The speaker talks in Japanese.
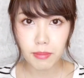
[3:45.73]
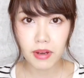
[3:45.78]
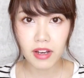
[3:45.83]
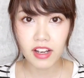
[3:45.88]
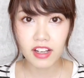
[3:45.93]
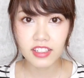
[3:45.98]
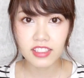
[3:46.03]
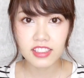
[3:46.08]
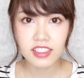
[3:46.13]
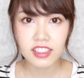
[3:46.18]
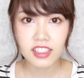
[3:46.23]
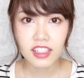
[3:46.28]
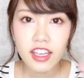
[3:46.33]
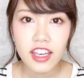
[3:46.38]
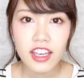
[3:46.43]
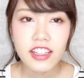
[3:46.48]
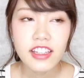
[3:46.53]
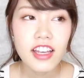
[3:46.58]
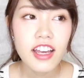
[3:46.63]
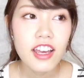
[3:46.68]
ます
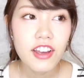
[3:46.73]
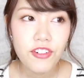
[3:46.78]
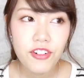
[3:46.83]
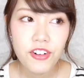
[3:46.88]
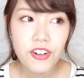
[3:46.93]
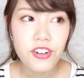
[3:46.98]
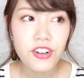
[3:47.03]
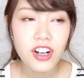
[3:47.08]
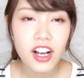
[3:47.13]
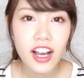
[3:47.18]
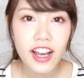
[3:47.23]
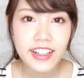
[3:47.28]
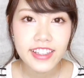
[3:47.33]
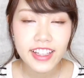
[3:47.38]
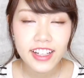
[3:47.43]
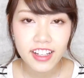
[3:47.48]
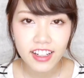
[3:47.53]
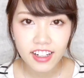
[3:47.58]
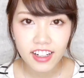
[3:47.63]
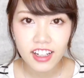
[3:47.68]
携帯を変え
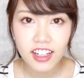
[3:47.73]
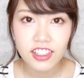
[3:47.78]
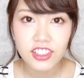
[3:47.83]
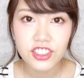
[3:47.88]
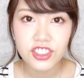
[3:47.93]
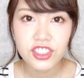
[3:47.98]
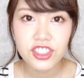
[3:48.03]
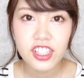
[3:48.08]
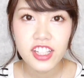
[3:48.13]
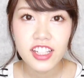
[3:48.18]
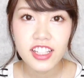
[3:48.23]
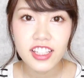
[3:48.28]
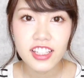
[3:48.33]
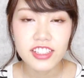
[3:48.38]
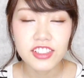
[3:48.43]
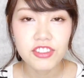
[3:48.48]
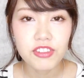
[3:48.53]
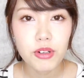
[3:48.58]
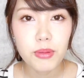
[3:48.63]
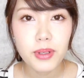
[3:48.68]
てから充電器
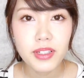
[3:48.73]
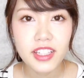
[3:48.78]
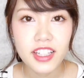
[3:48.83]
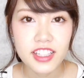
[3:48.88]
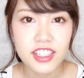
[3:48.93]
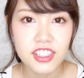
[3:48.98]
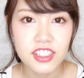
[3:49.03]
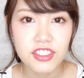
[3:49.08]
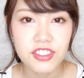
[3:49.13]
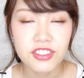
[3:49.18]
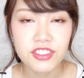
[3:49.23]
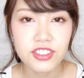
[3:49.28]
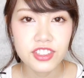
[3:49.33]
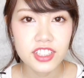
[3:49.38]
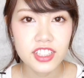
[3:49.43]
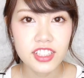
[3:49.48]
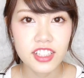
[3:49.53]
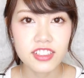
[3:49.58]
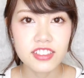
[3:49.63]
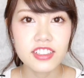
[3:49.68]
そこまで必要
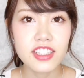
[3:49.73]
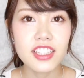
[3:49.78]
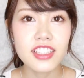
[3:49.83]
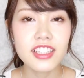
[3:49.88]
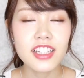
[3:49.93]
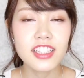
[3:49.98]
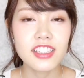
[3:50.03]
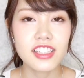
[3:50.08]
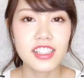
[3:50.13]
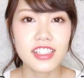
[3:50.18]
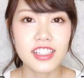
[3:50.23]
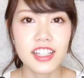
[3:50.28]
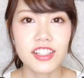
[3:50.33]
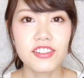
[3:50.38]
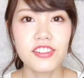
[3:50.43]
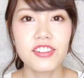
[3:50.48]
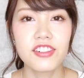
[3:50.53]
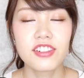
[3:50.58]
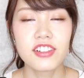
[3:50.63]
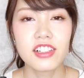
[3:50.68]
じゃなくなったんですけ
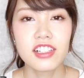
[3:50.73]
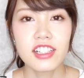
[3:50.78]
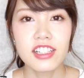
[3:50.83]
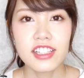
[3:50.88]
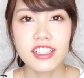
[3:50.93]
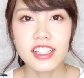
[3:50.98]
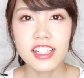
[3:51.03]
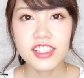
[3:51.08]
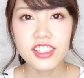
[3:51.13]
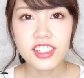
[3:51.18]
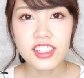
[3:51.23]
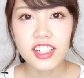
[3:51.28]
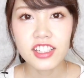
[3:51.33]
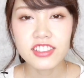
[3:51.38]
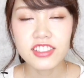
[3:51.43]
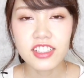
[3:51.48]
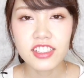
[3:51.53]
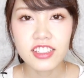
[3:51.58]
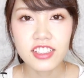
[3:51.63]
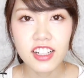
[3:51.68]
どいつな
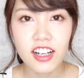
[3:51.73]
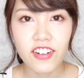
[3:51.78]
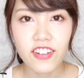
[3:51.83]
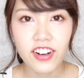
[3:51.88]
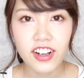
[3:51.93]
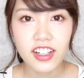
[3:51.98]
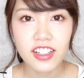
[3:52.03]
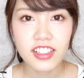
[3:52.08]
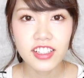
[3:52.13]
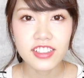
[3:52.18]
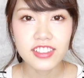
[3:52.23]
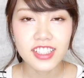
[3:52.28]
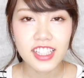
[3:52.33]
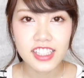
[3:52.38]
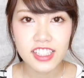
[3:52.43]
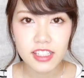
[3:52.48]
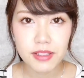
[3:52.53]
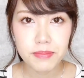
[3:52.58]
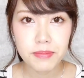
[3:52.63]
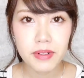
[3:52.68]
くなるかわかんなくて
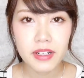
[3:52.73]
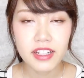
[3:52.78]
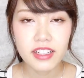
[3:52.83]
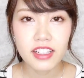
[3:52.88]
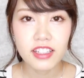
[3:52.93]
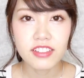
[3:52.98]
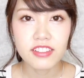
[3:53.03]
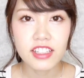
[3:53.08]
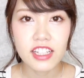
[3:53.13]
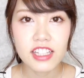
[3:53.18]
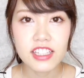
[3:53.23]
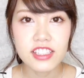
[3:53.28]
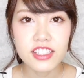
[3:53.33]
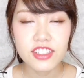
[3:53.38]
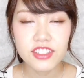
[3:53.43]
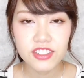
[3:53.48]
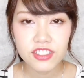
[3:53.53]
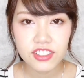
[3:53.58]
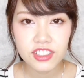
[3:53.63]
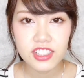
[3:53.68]
心配なので
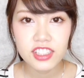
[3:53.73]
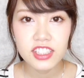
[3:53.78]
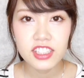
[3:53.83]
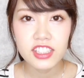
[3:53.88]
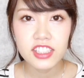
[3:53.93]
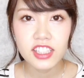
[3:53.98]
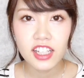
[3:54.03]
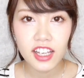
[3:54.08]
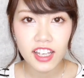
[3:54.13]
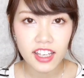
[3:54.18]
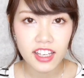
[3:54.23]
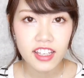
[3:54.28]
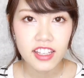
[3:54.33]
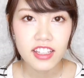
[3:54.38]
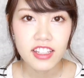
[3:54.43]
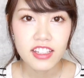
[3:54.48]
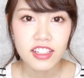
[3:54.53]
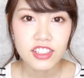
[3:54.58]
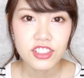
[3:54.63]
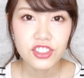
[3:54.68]
一応小さい
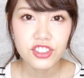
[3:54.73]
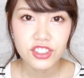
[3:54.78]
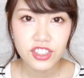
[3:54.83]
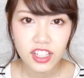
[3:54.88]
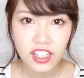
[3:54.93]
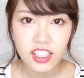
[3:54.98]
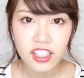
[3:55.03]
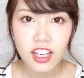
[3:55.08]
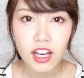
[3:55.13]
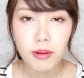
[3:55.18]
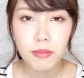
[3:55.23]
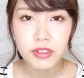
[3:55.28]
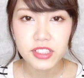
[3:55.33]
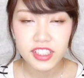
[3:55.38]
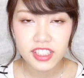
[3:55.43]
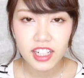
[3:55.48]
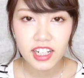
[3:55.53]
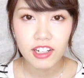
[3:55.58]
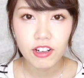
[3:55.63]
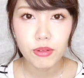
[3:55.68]
充電器は持
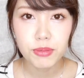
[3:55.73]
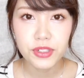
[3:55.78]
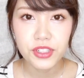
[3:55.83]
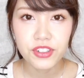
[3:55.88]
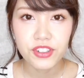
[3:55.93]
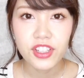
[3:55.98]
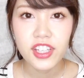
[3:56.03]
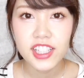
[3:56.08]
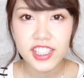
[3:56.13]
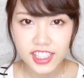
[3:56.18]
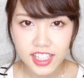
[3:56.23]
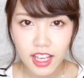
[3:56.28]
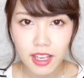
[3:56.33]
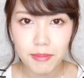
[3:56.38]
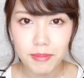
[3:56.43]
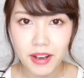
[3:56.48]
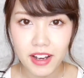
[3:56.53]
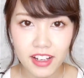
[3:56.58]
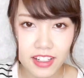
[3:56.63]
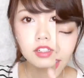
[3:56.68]
ち運ぶようにしてい
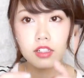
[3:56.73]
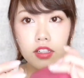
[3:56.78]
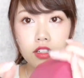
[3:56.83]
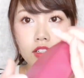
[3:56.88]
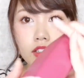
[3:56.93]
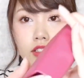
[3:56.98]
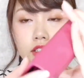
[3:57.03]
ます